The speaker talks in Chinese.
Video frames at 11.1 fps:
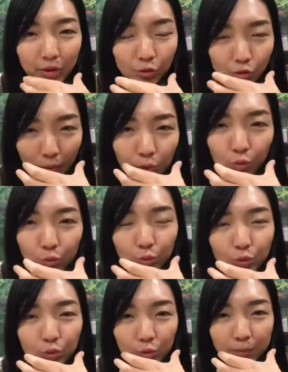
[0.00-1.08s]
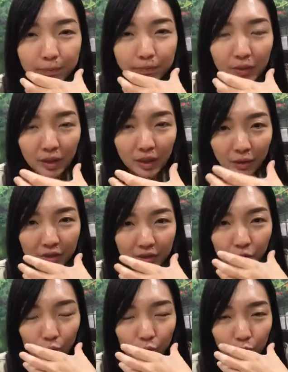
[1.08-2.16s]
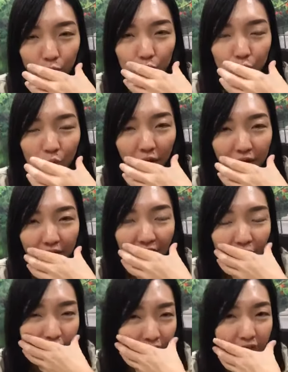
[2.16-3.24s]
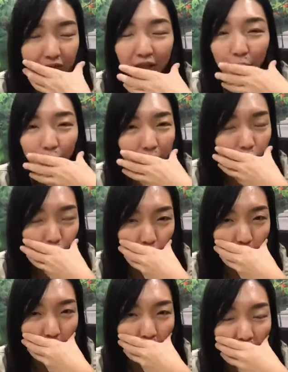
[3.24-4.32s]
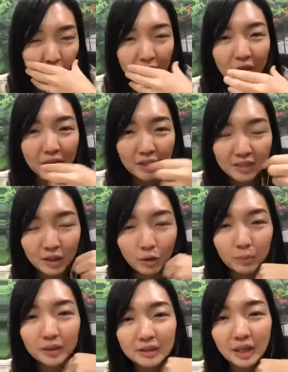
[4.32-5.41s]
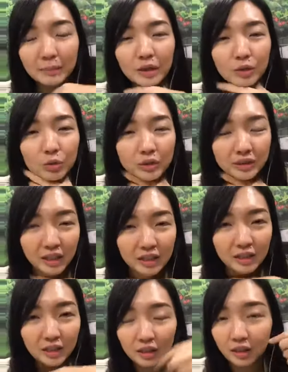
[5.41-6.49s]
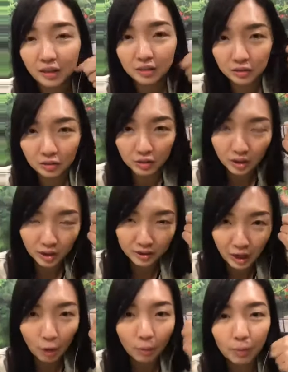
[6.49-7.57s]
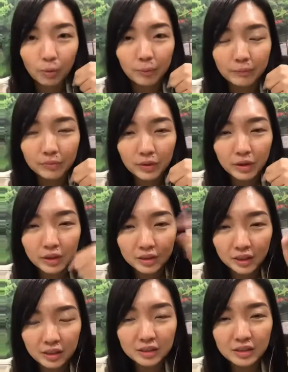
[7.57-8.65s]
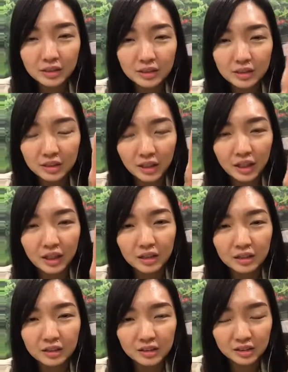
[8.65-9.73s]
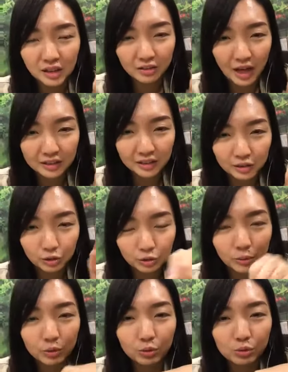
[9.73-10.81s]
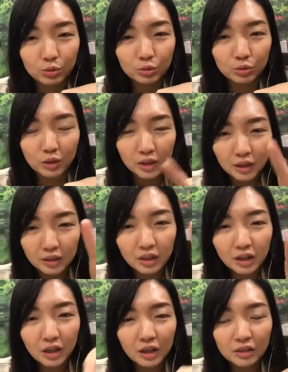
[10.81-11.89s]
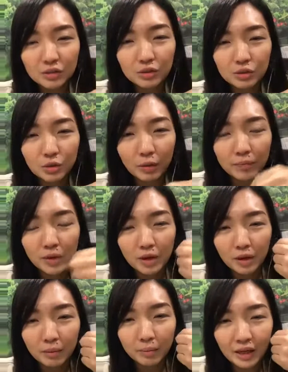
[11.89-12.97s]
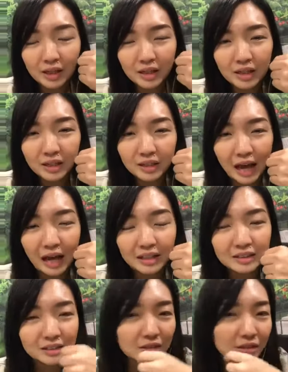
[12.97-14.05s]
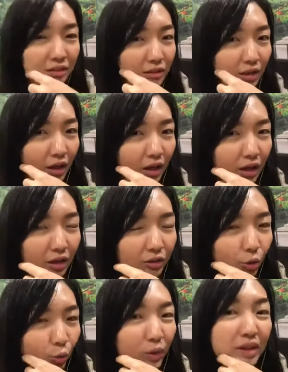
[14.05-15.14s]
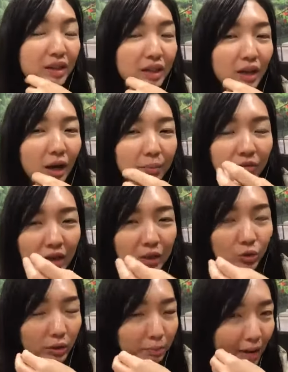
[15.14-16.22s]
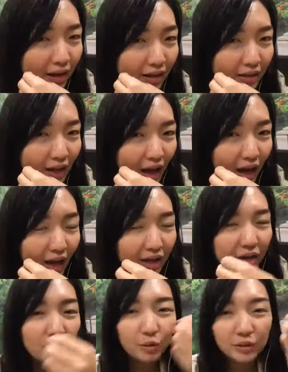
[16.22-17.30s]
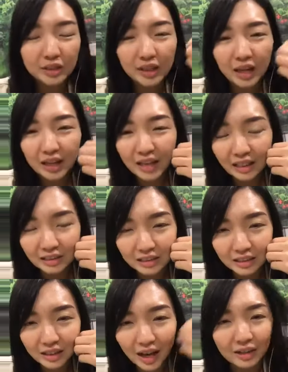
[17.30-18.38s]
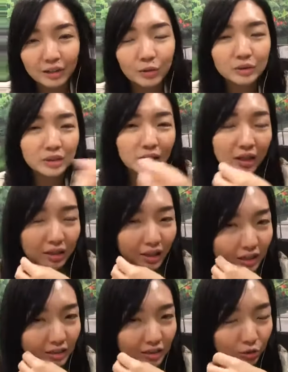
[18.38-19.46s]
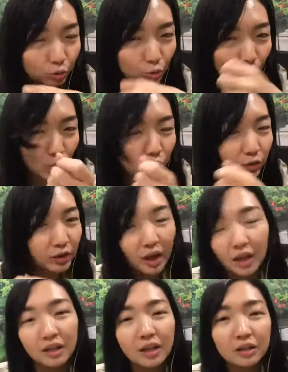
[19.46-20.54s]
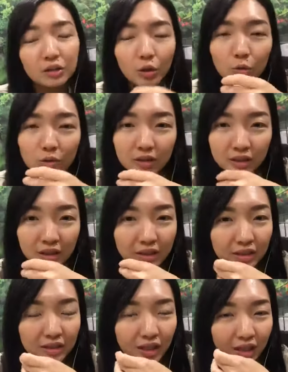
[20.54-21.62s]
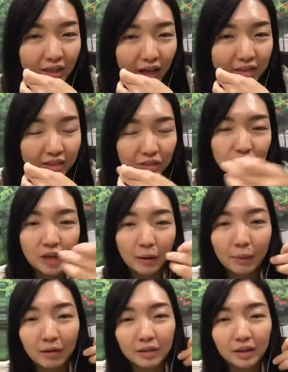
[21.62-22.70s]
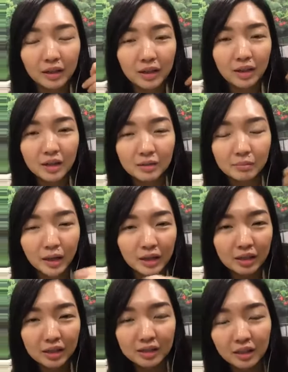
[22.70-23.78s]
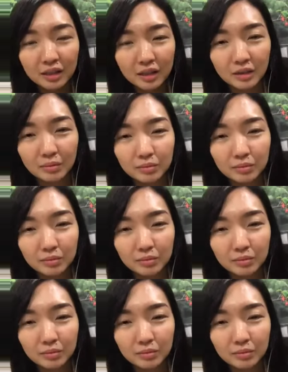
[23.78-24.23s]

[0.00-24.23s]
什么毒素，因为这种毒素很靠在我们的嘴巴，它会影响我们的下面很多腺体跟呃脑部，这个是第一。知道牙齿有什么毒素。第二就是说，每一颗牙齿，呃，有问题哈。比方来说，你拔了牙，或者那个牙齿烂，或者那个牙齿有做过 root canal，都其实那个牙齿就代表你每一个身体